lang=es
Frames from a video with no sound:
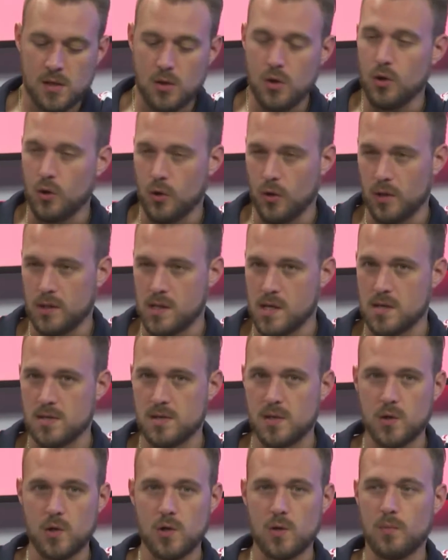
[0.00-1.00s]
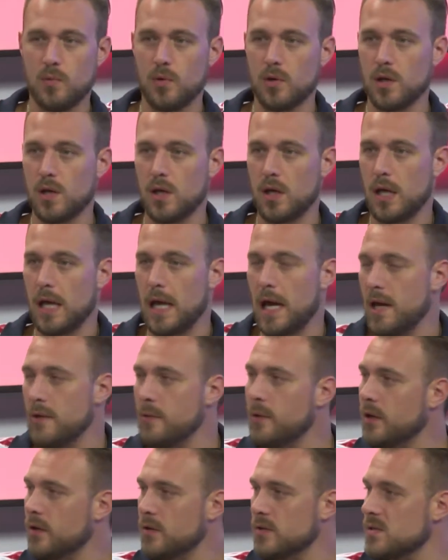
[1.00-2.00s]
loco hasta diciéndolo, porque hay
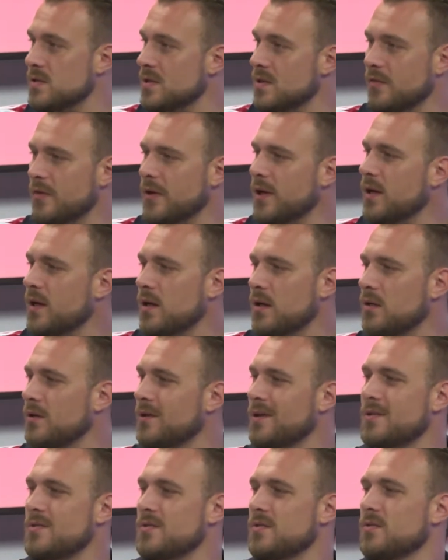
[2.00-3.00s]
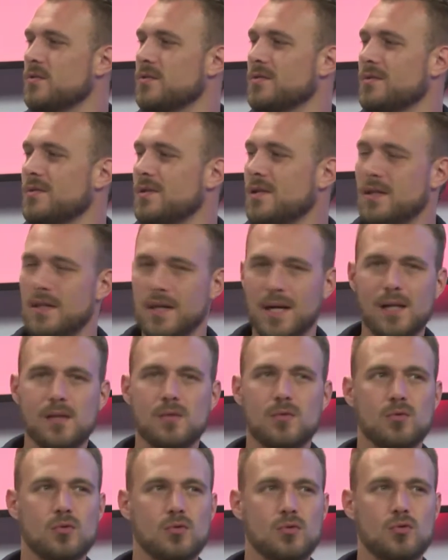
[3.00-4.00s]
barrios en Santa Fe que es literal
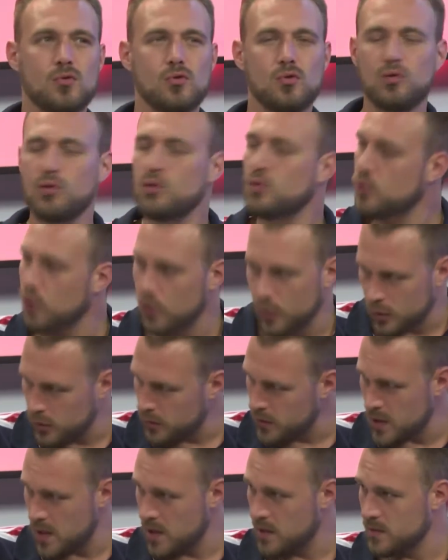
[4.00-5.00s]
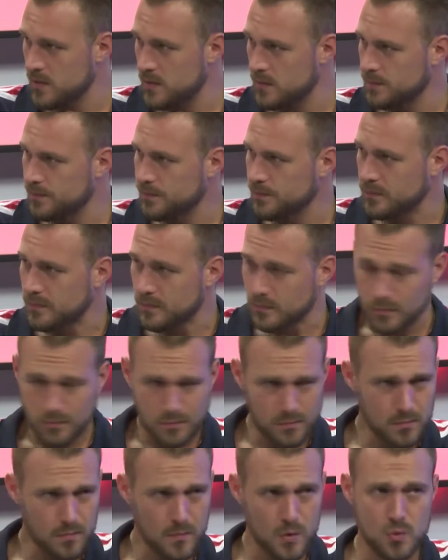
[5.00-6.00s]
todos los días.
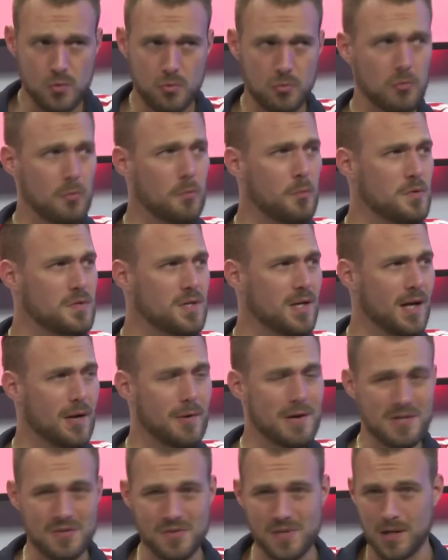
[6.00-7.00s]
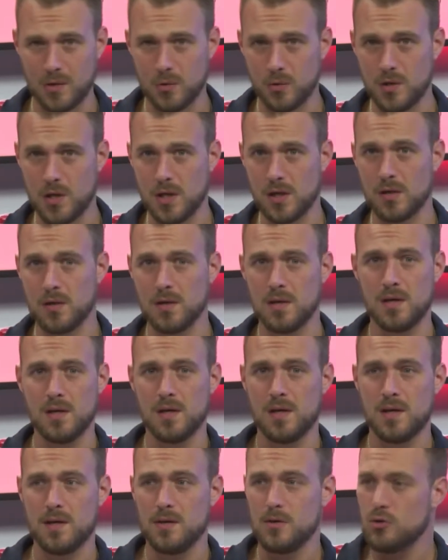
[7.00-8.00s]
Yo vivo muy cerca de Barrio San Agustín.
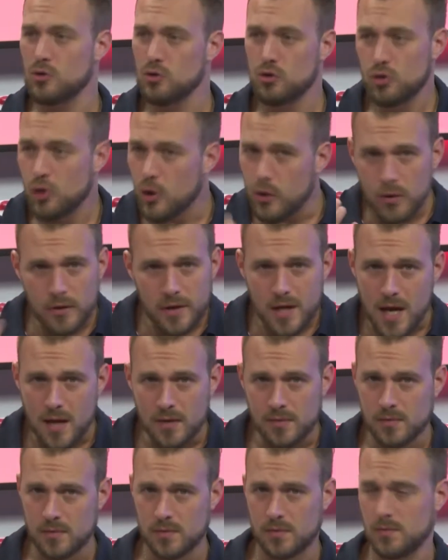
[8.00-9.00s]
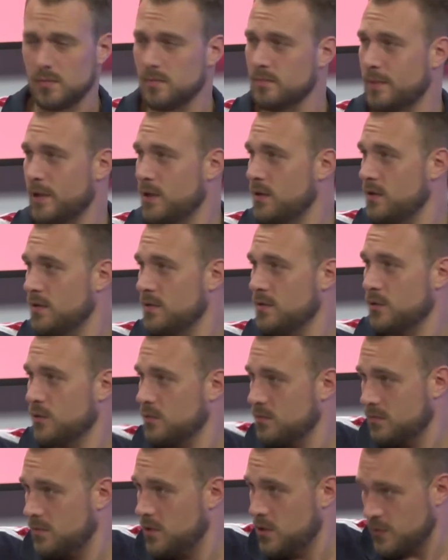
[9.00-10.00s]
Todos los días. Pero
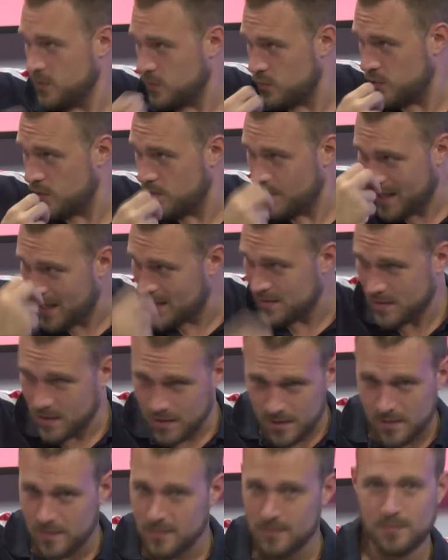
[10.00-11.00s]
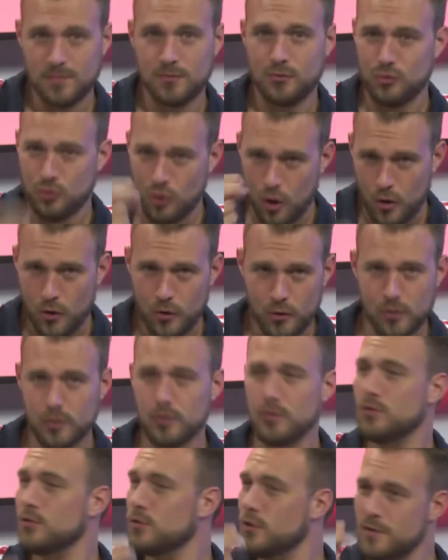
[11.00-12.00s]
los, escucho en mi casa. Todos
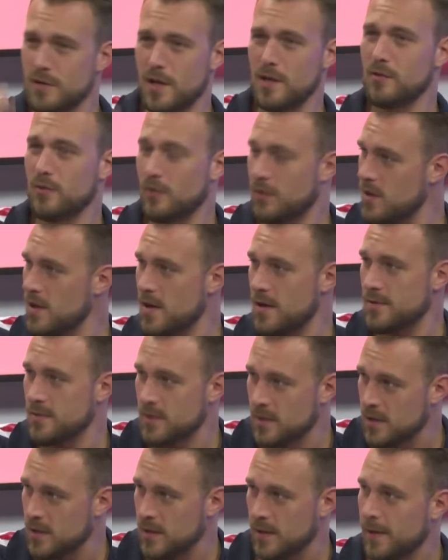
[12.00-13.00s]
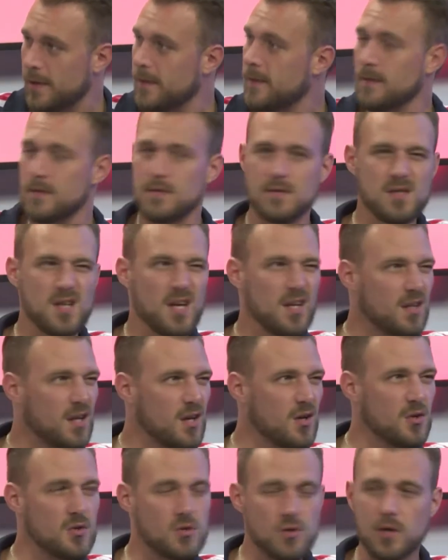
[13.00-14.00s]
los santos días,
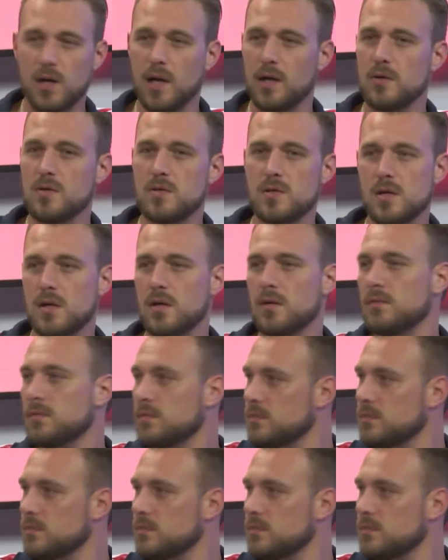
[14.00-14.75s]
7, 8 de la noche,